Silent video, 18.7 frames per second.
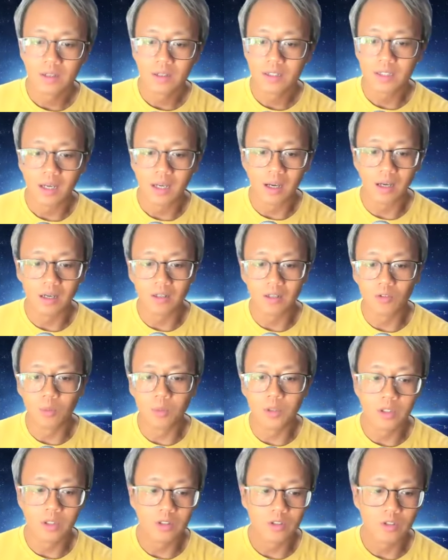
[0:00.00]
像我
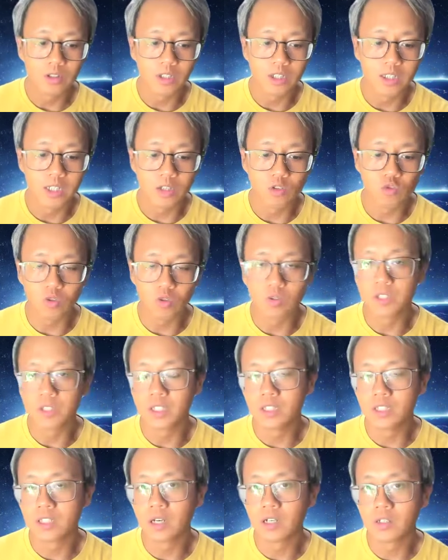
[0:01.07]
们以前学过
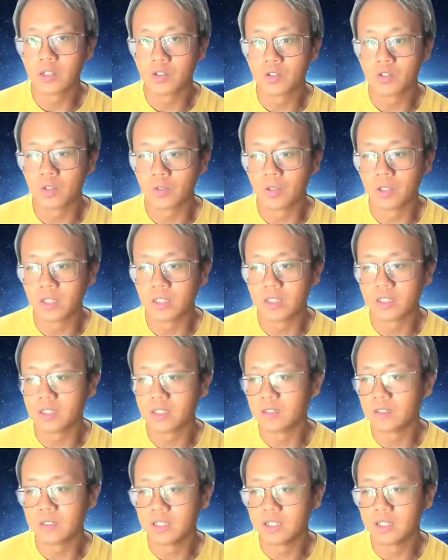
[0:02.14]
行销，的，学过一个
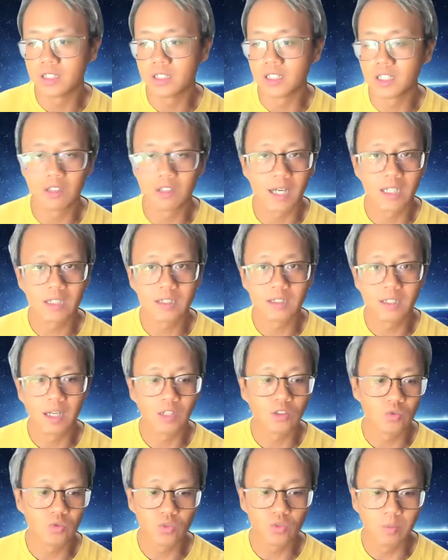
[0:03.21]
一个行销大师，他的
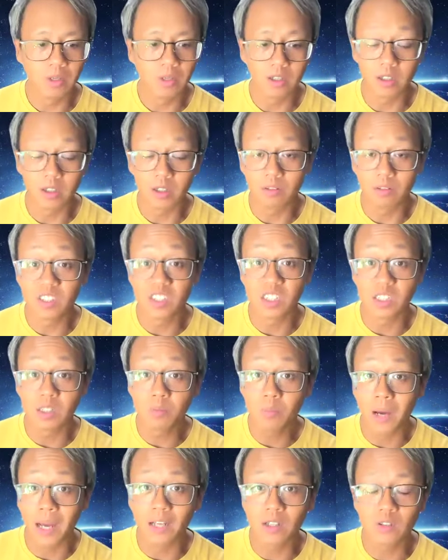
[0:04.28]
书里面可能有几
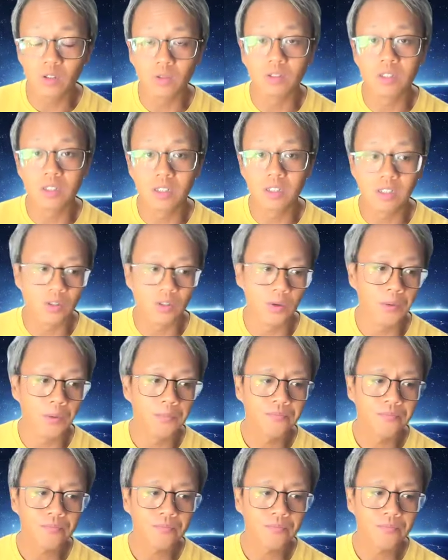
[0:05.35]
百种策略。